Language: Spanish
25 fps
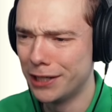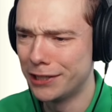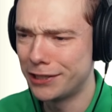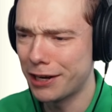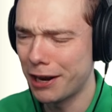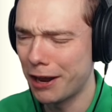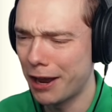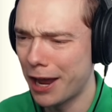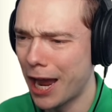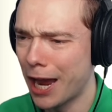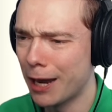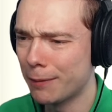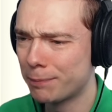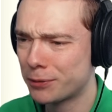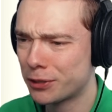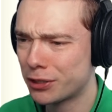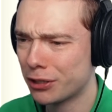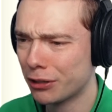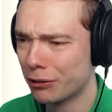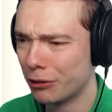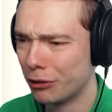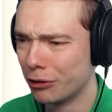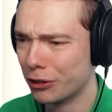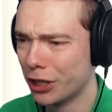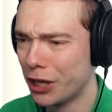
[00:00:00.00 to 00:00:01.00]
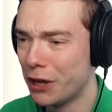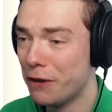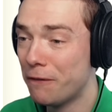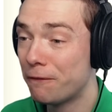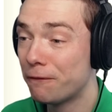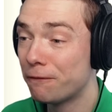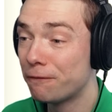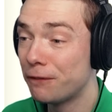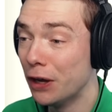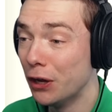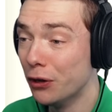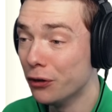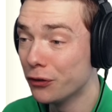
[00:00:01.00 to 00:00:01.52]
¡Está demasiado
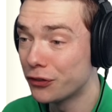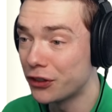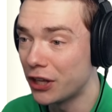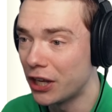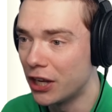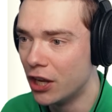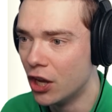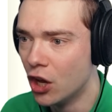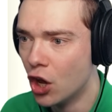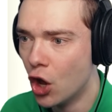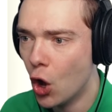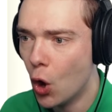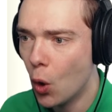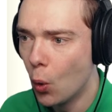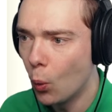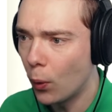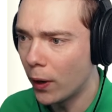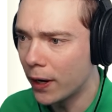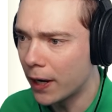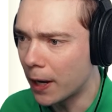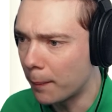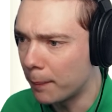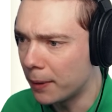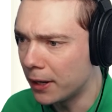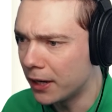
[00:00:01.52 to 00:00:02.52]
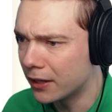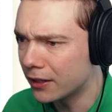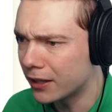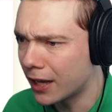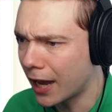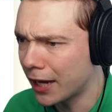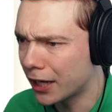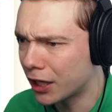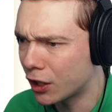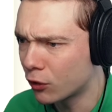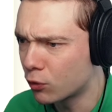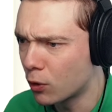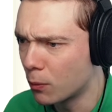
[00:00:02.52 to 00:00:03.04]
sucio! Aguarden,
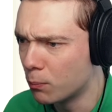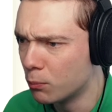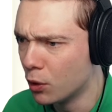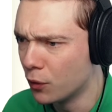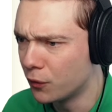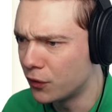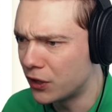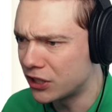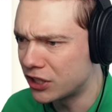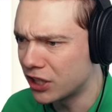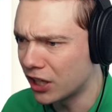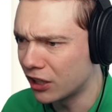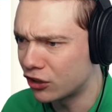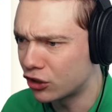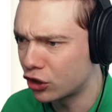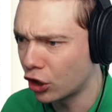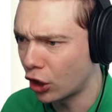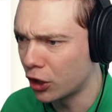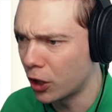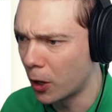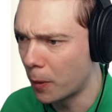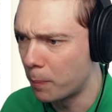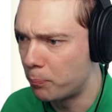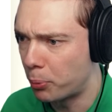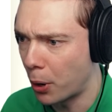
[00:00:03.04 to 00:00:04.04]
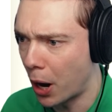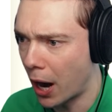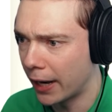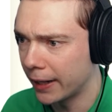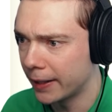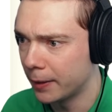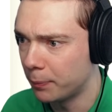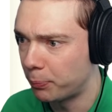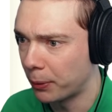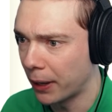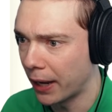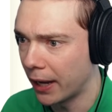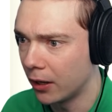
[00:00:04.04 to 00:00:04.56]
miren cómo remuevo todas las
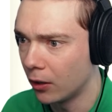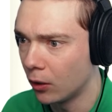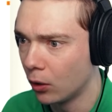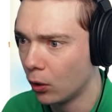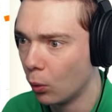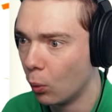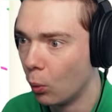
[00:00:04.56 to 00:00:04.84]
manchas.